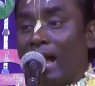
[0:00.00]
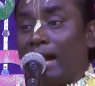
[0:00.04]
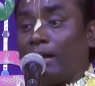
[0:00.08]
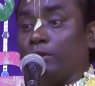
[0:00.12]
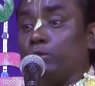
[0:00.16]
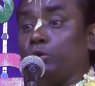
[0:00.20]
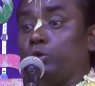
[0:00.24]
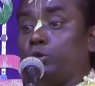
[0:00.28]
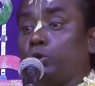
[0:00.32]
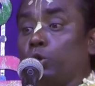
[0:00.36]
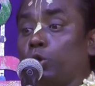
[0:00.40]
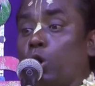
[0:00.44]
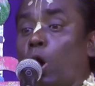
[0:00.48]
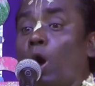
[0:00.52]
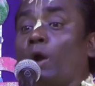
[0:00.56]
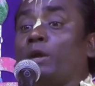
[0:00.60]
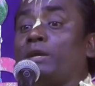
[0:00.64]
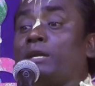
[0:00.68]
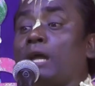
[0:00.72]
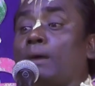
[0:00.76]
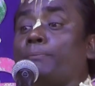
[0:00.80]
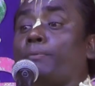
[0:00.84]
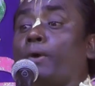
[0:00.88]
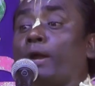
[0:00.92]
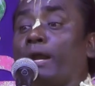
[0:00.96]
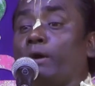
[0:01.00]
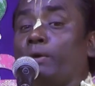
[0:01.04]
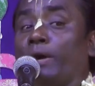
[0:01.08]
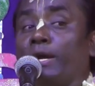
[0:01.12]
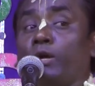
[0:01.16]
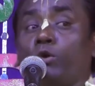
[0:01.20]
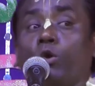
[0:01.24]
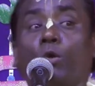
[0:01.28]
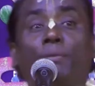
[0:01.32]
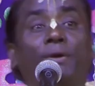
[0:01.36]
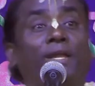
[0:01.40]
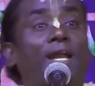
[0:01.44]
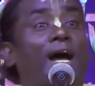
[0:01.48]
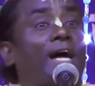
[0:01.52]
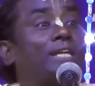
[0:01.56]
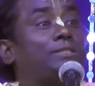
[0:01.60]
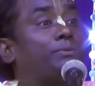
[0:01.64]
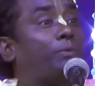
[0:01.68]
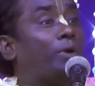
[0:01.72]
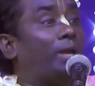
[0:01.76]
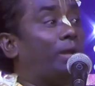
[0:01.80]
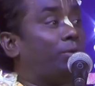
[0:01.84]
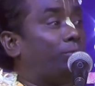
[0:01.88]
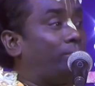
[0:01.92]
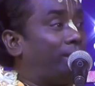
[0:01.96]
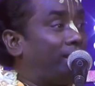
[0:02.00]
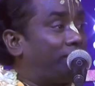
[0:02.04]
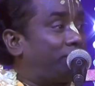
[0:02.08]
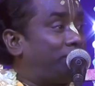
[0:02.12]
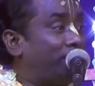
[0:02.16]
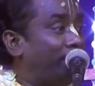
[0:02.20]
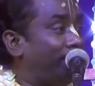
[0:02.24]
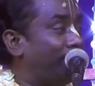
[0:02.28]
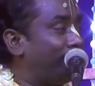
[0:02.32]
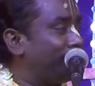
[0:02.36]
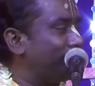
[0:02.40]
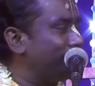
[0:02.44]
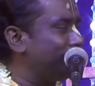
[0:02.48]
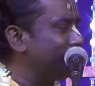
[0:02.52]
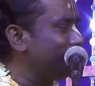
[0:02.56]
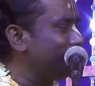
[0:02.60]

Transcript: এখন দু ঘন্টা পরে ওই কবিরাজ বলে উঠেছেন